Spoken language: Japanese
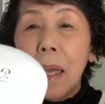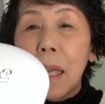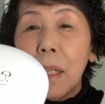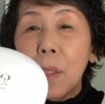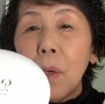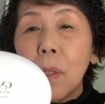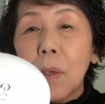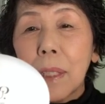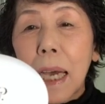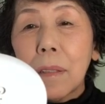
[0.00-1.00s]
えー、デュオ
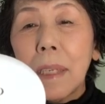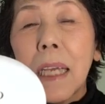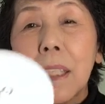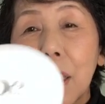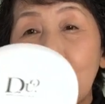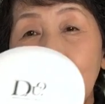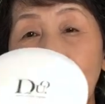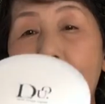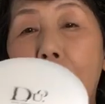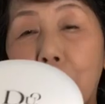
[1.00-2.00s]
の
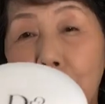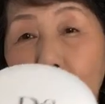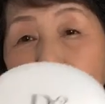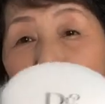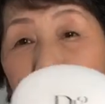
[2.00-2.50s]
ザ・クレンジングバームとい